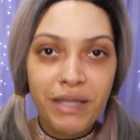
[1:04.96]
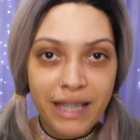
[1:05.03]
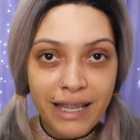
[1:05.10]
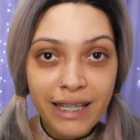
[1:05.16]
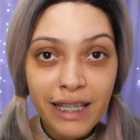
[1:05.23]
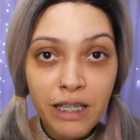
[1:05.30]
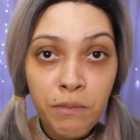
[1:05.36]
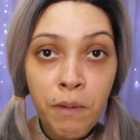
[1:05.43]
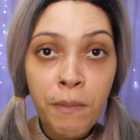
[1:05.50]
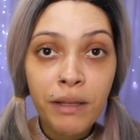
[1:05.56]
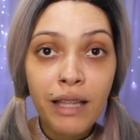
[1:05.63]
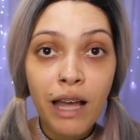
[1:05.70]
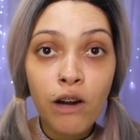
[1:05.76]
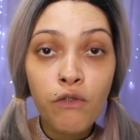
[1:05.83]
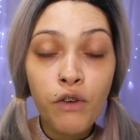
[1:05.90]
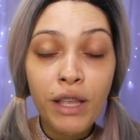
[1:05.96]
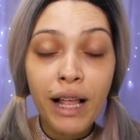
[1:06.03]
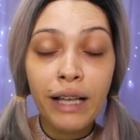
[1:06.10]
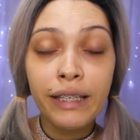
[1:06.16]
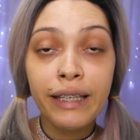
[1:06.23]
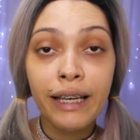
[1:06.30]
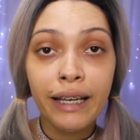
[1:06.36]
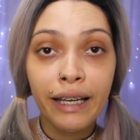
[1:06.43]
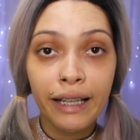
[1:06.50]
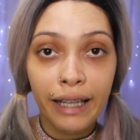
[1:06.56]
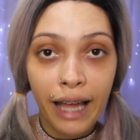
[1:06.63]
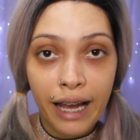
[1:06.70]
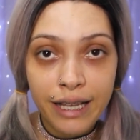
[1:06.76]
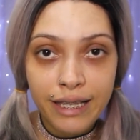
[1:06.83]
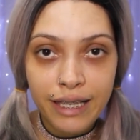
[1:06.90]
pincéis que eles me mandaram foi da linha
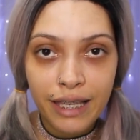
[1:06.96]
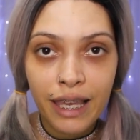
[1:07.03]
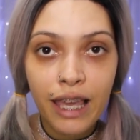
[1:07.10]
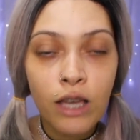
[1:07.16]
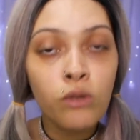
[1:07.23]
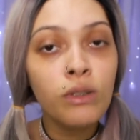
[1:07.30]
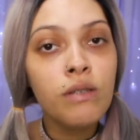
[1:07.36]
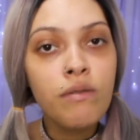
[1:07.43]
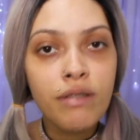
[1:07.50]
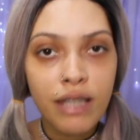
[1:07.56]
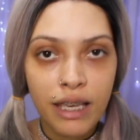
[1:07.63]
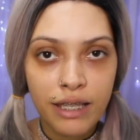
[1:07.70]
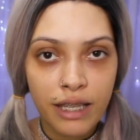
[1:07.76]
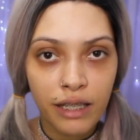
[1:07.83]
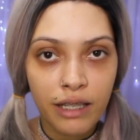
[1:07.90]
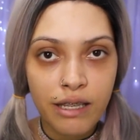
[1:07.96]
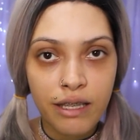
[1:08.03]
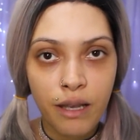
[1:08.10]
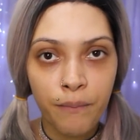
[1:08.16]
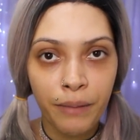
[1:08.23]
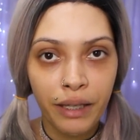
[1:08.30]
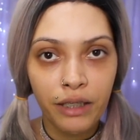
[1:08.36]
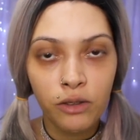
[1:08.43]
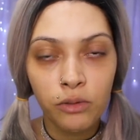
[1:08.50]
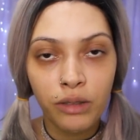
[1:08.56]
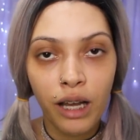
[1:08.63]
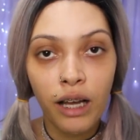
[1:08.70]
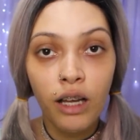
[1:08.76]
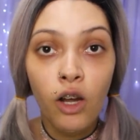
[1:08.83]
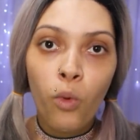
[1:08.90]
Classic. Eu não sei se é lançamento,
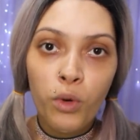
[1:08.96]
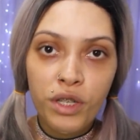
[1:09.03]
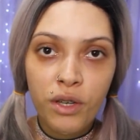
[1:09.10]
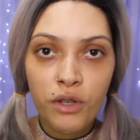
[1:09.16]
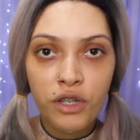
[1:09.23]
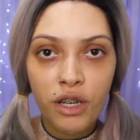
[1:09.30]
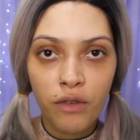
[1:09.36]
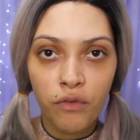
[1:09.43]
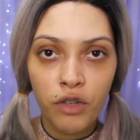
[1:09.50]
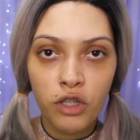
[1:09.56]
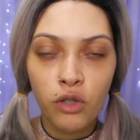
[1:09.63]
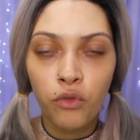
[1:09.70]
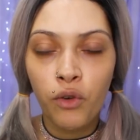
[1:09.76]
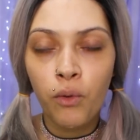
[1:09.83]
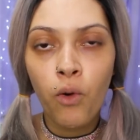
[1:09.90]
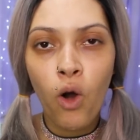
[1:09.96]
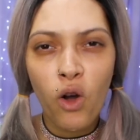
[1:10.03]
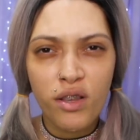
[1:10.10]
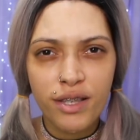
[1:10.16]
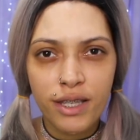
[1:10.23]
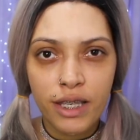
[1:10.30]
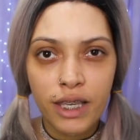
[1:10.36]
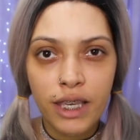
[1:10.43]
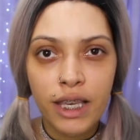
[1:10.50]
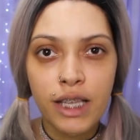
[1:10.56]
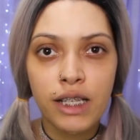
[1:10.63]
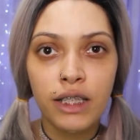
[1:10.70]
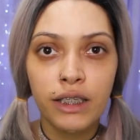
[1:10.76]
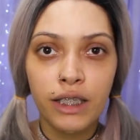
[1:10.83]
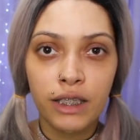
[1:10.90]
tá? Os que eu tinha visto foi um
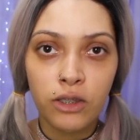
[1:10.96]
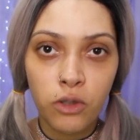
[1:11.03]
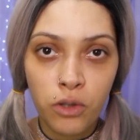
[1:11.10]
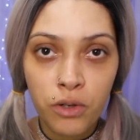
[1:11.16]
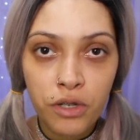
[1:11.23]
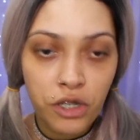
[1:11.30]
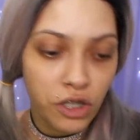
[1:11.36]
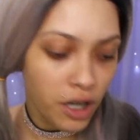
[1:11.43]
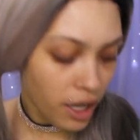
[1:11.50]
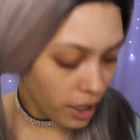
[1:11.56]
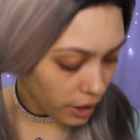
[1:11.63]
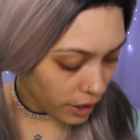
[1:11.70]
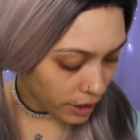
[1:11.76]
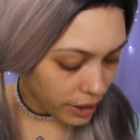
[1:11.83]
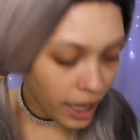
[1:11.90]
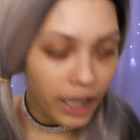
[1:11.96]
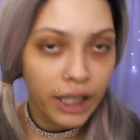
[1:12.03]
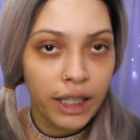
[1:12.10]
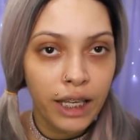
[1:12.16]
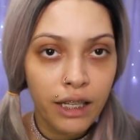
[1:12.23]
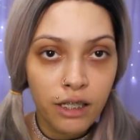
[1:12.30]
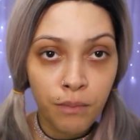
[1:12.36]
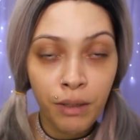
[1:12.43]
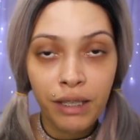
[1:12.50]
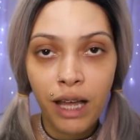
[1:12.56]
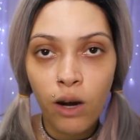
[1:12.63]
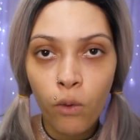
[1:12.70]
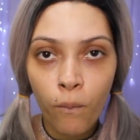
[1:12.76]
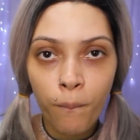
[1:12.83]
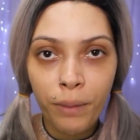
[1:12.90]
rosinha da linha Crush que tá aqui, eles
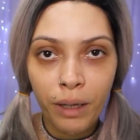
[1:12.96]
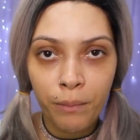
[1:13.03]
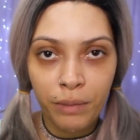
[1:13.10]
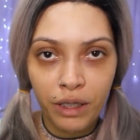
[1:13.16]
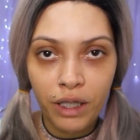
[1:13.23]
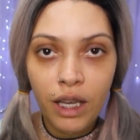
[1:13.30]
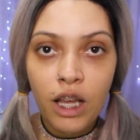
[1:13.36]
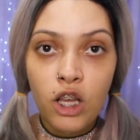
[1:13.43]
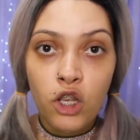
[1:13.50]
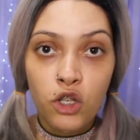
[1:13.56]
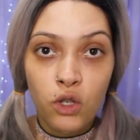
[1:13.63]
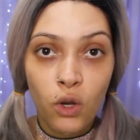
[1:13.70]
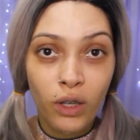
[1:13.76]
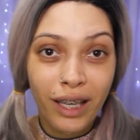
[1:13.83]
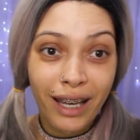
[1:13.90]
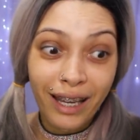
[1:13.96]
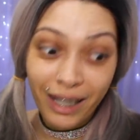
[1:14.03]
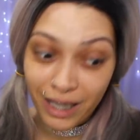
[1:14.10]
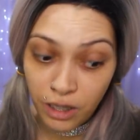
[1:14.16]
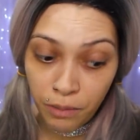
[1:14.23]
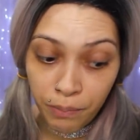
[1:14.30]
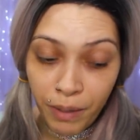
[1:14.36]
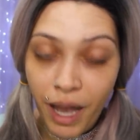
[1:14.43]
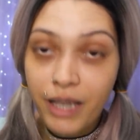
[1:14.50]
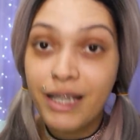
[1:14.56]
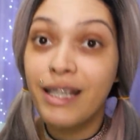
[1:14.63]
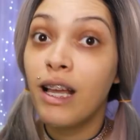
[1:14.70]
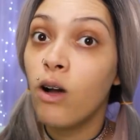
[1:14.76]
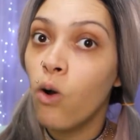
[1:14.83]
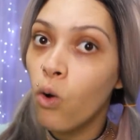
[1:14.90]
mandaram um pra mim, só que a grande
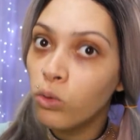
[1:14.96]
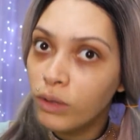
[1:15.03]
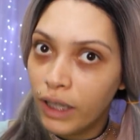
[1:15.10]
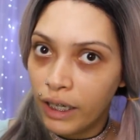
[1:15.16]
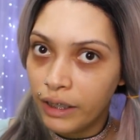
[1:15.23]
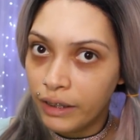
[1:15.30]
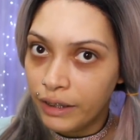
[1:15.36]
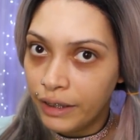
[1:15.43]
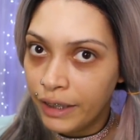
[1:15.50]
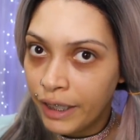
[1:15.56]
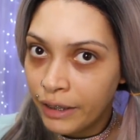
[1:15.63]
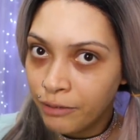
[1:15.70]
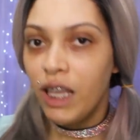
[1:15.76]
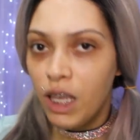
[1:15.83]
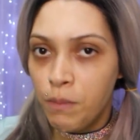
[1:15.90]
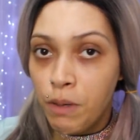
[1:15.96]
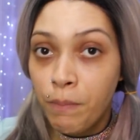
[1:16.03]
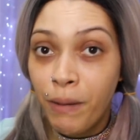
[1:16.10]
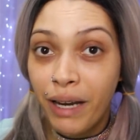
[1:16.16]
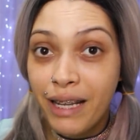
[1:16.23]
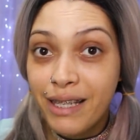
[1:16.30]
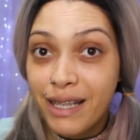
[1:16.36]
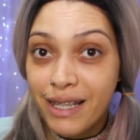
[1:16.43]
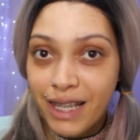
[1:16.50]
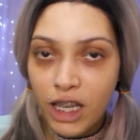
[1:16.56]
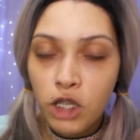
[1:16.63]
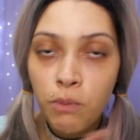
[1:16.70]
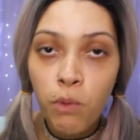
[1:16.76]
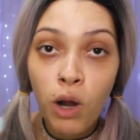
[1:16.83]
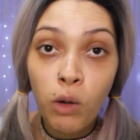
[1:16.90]
parte é da outra linha, e me parecem
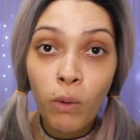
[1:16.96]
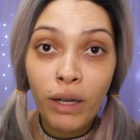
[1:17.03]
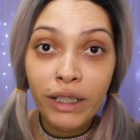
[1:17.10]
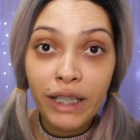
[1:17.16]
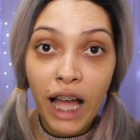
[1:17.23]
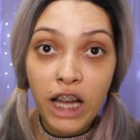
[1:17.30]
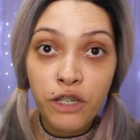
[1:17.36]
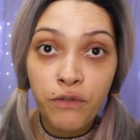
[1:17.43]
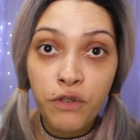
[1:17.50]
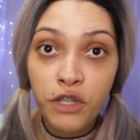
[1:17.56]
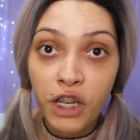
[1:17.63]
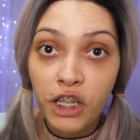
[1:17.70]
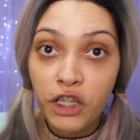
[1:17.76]
ser de boa qualidade, viu